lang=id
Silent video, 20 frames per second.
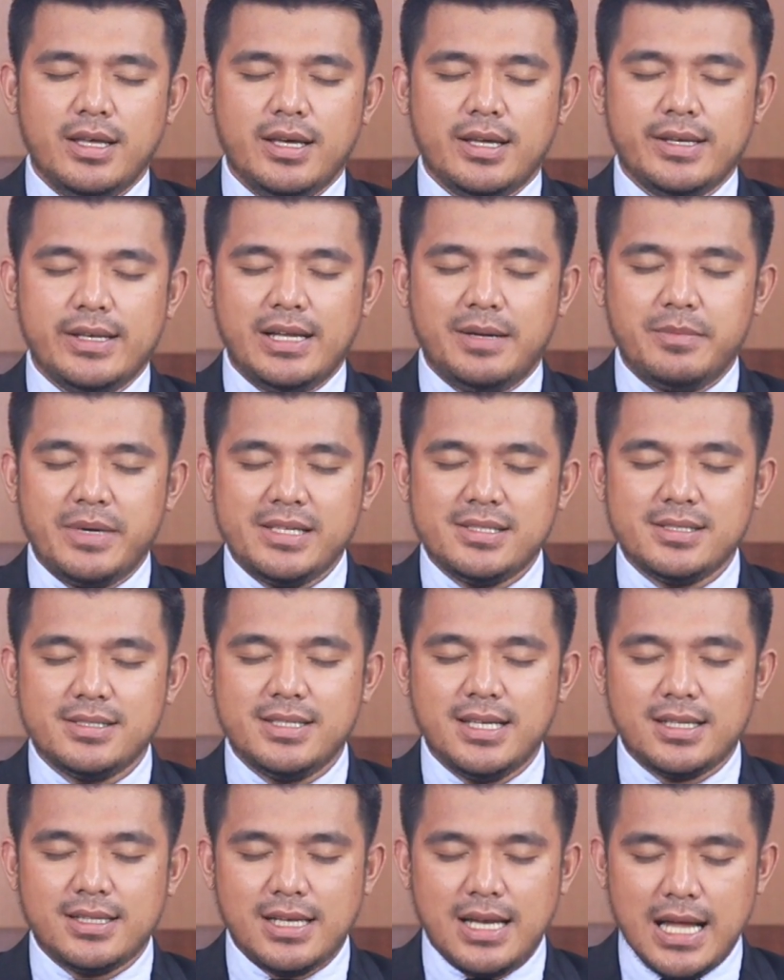Damai
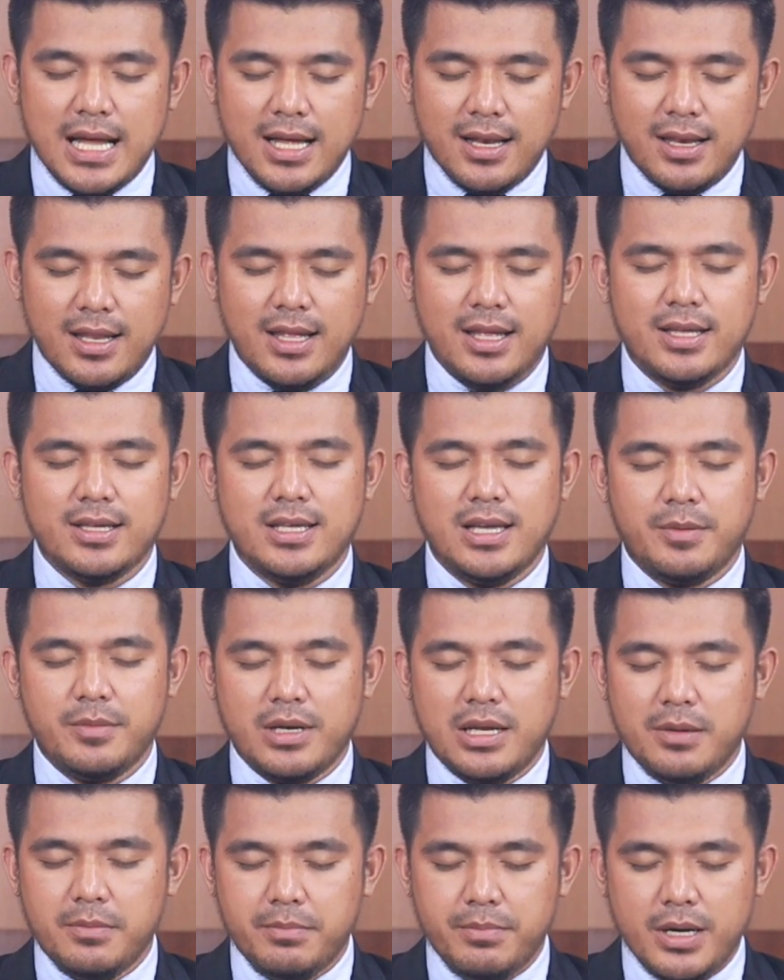sejahtera Allah yang
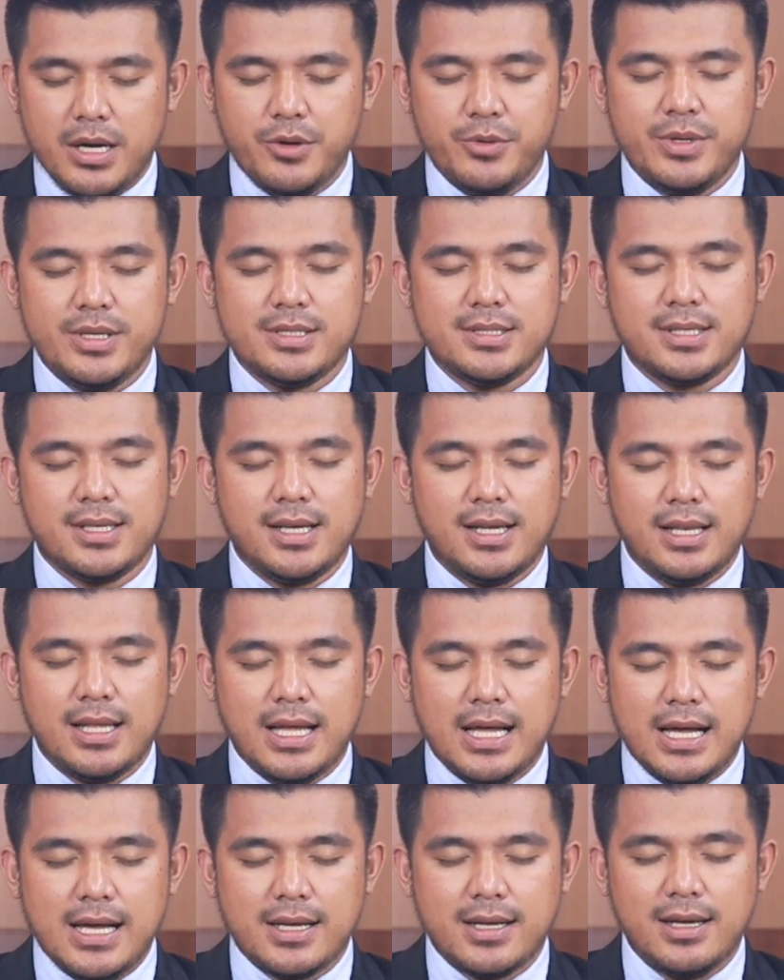melampaui segala
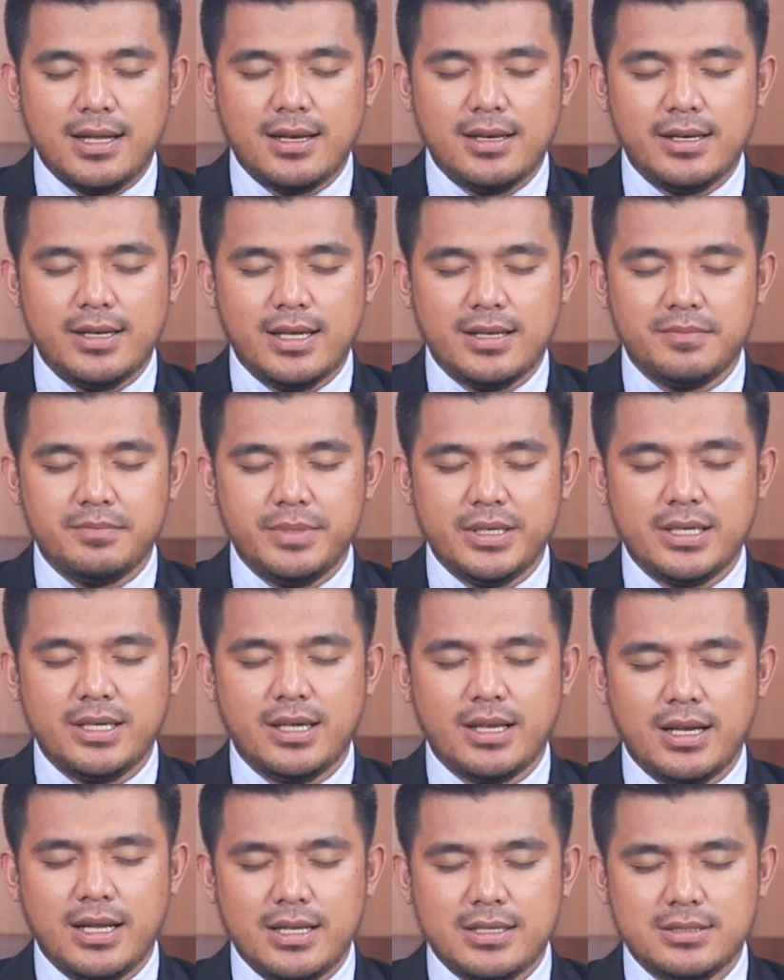akal dan
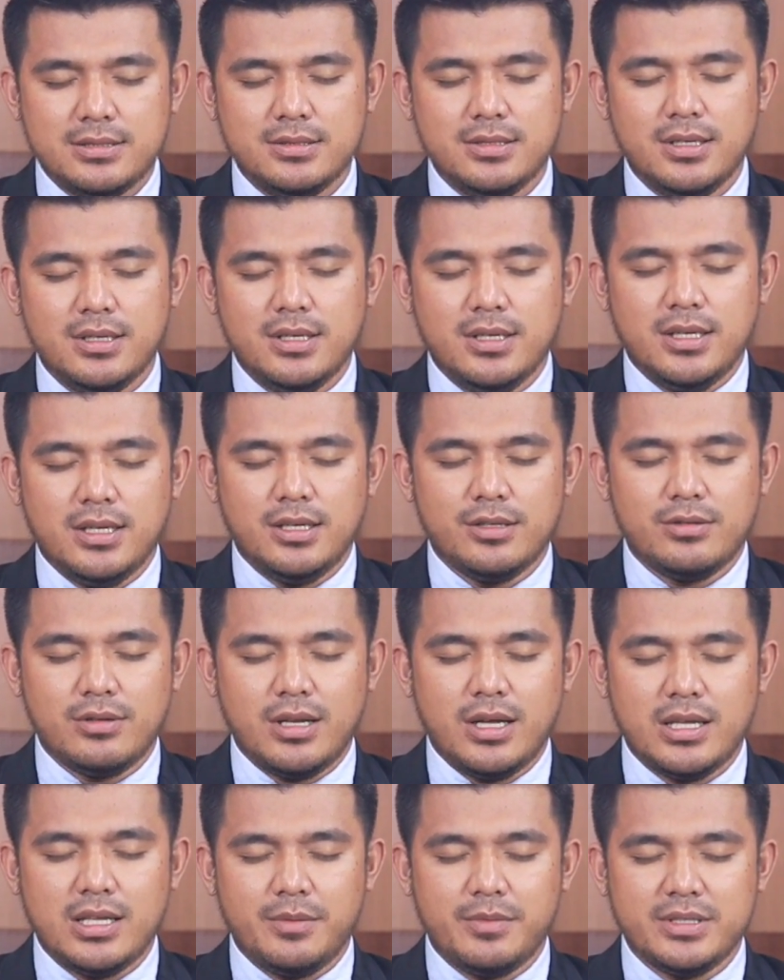pikiran,
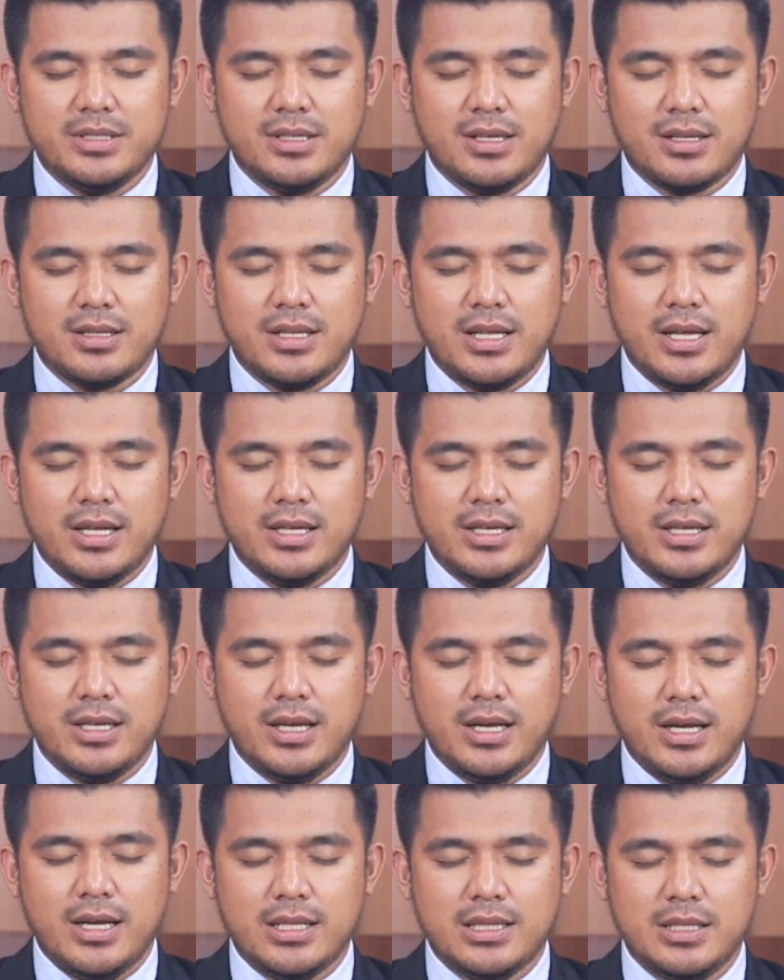itulah yang menyertai
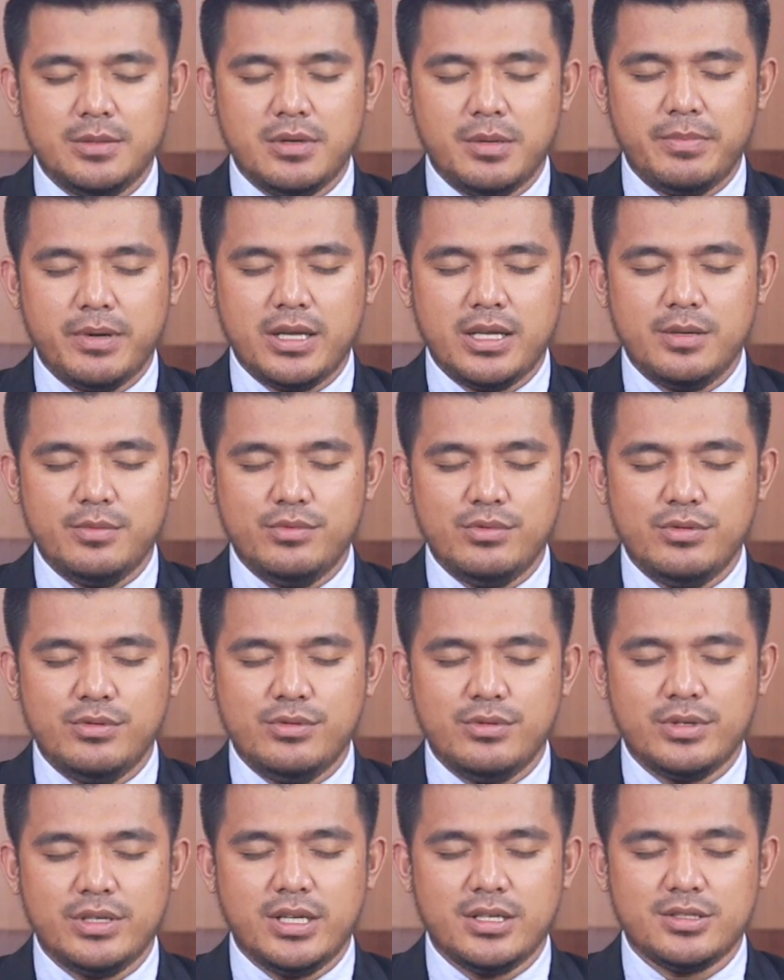hati Bapak
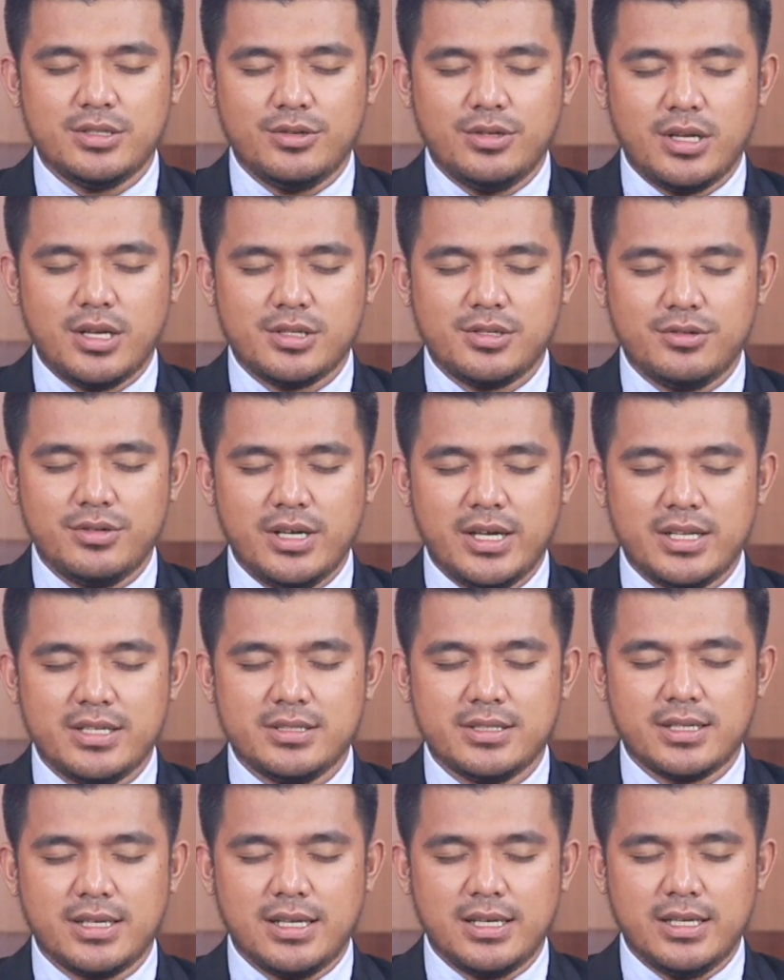Ibu dan saudara-saudari
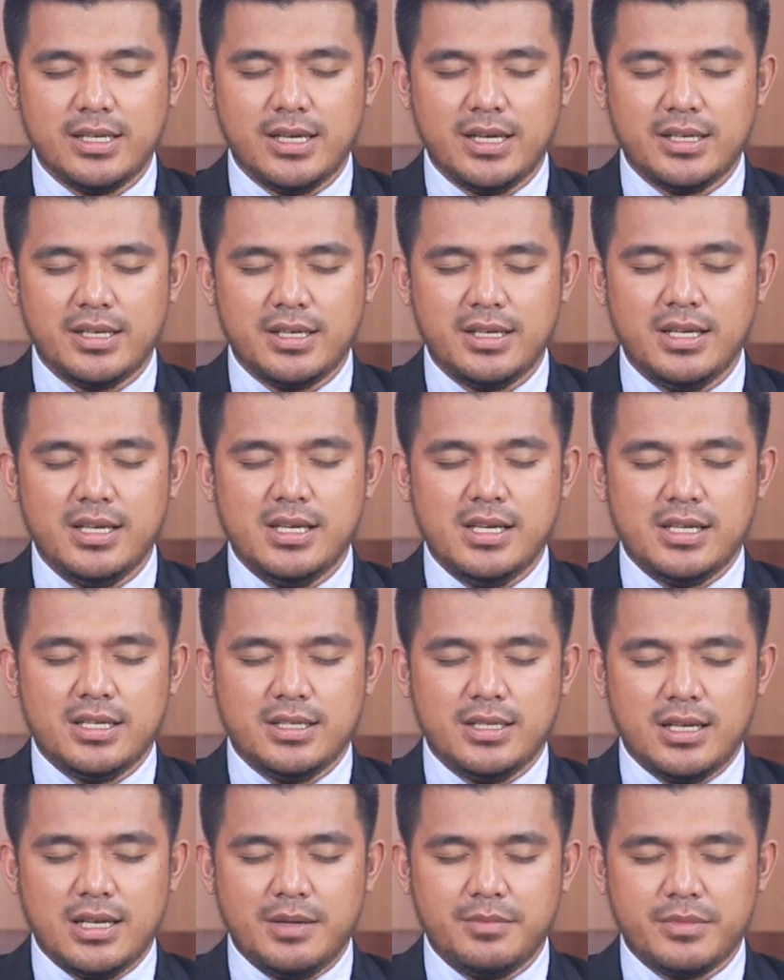sekalian di
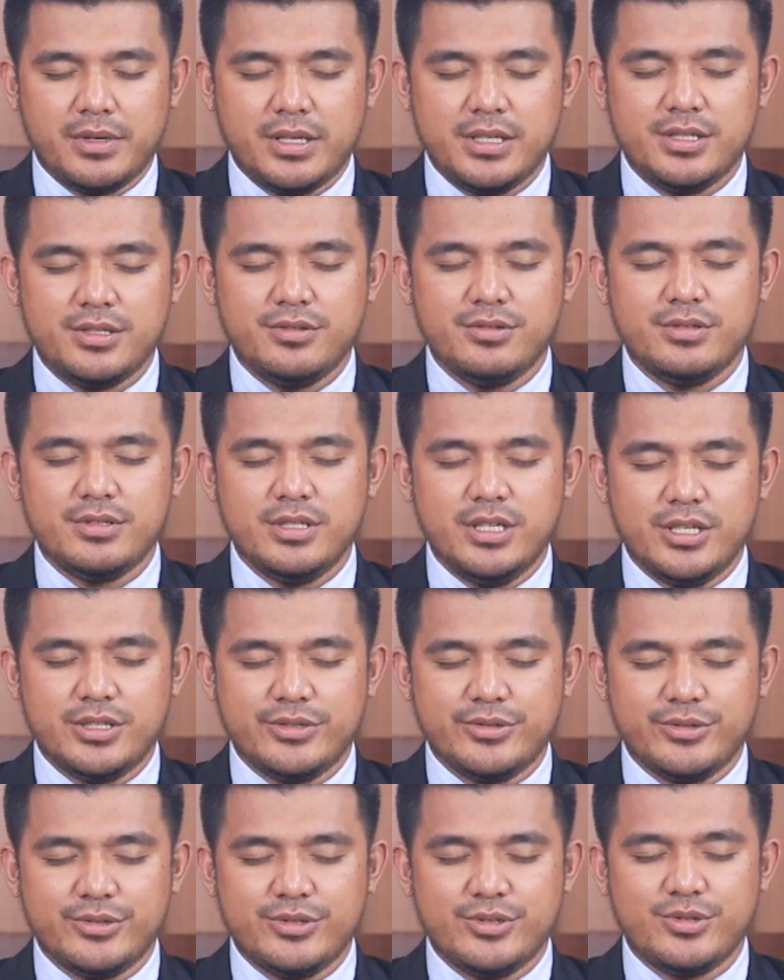dalam Kristus
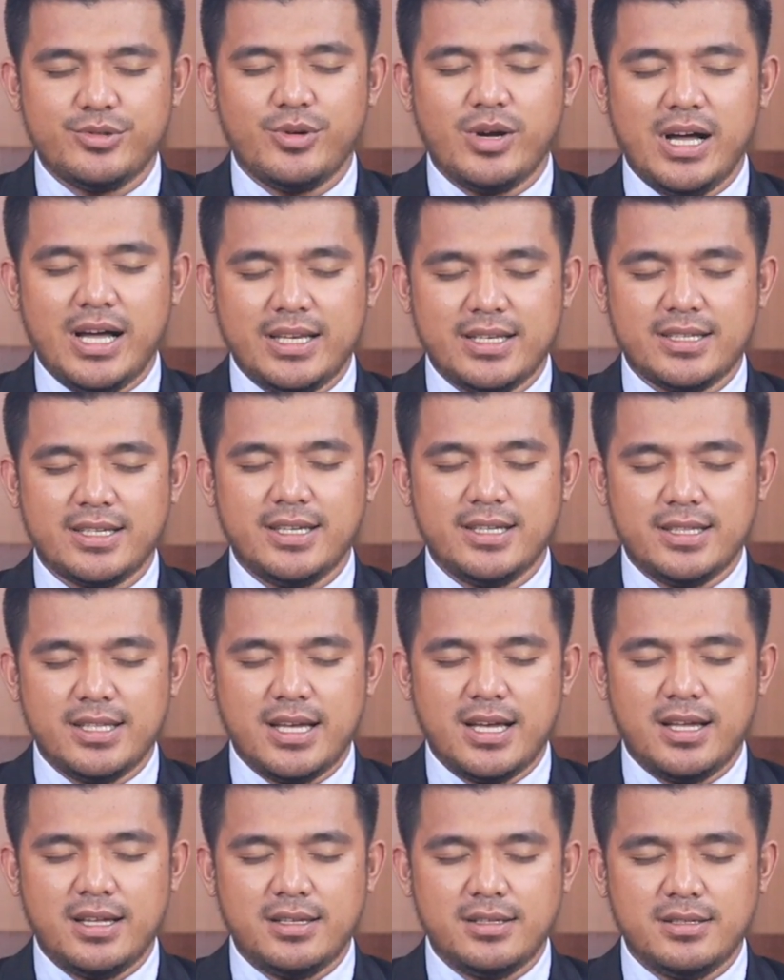Yesus Tuhan
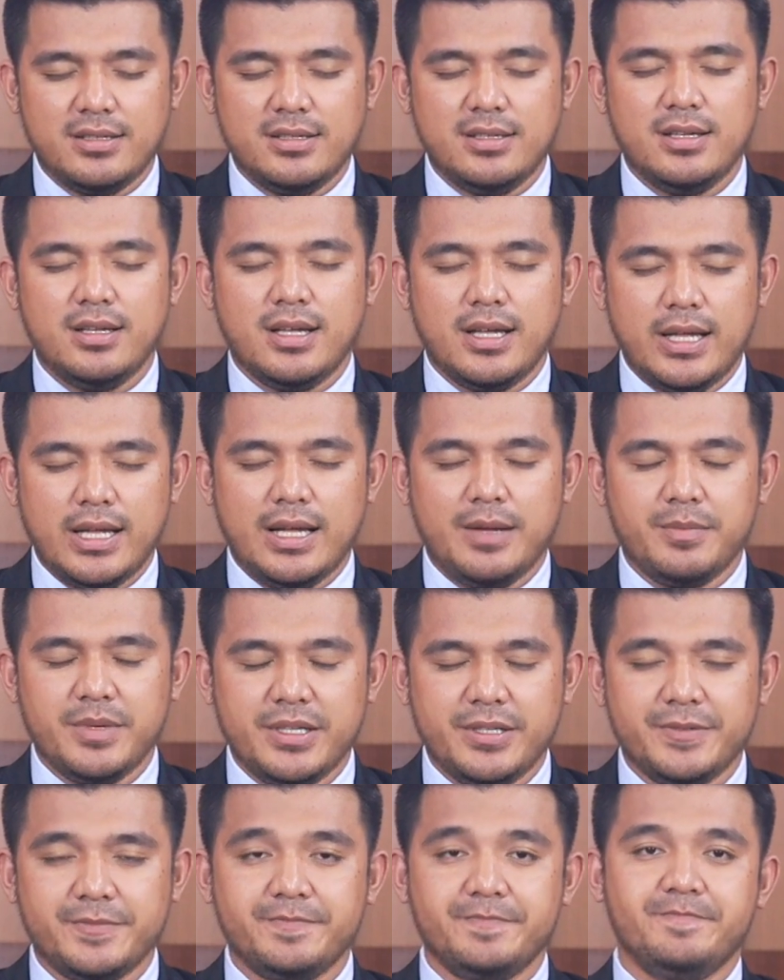kita.
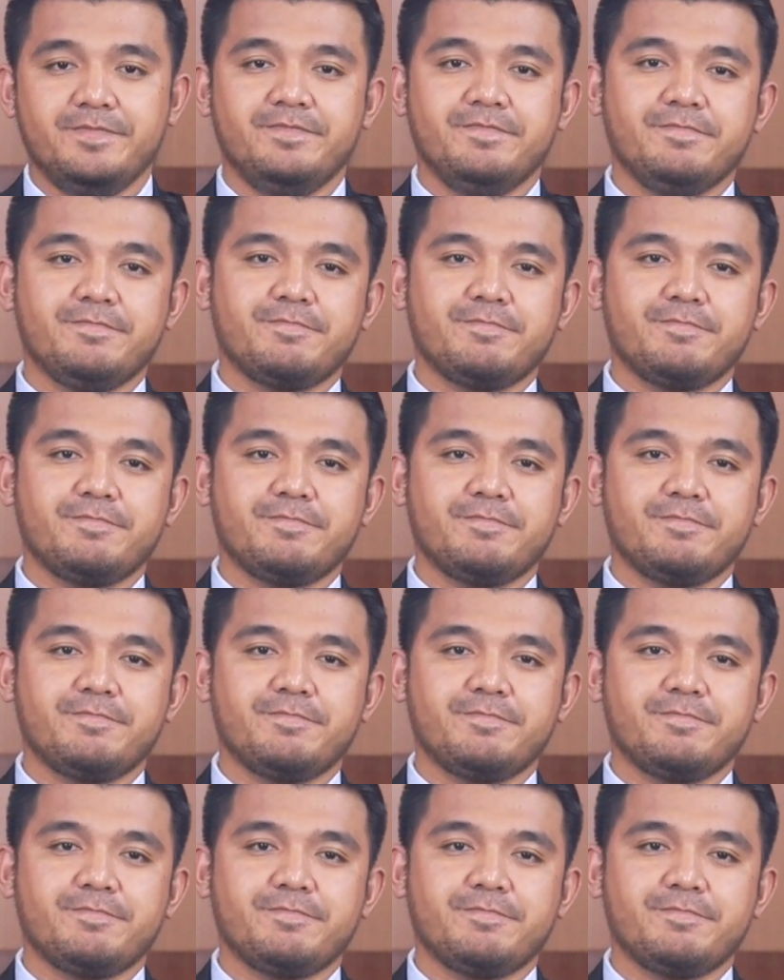Amin.